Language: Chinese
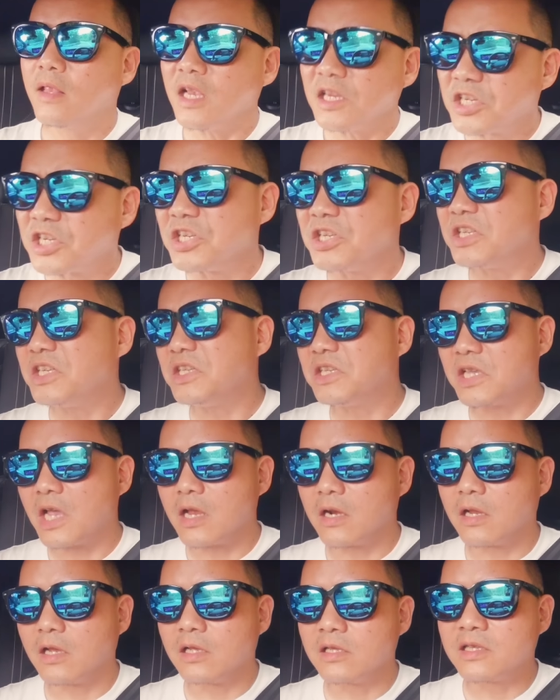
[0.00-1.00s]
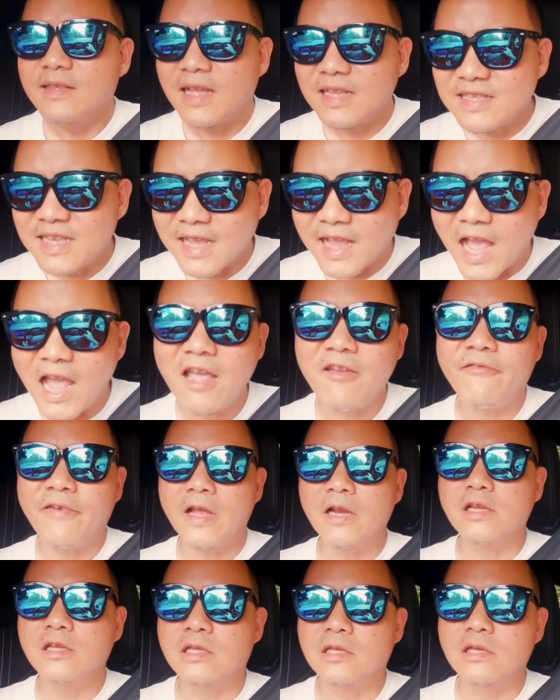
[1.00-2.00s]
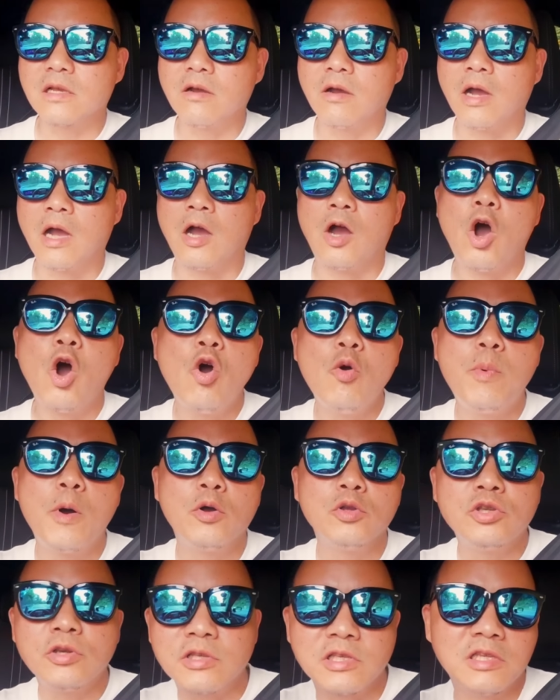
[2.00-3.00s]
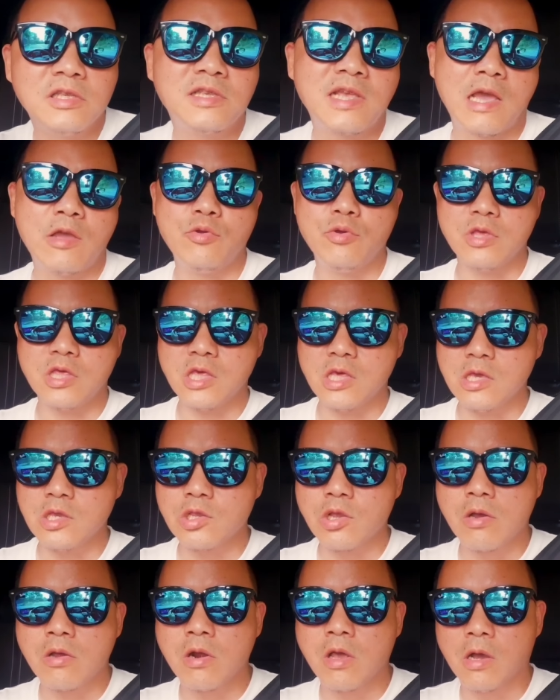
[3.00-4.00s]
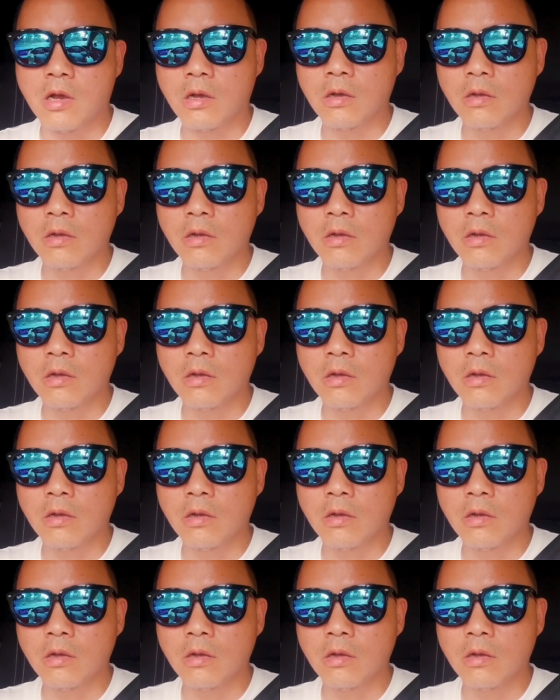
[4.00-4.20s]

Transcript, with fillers: 但实际上呢，它在开发的时候啊 o p p o 就已经参与其中了，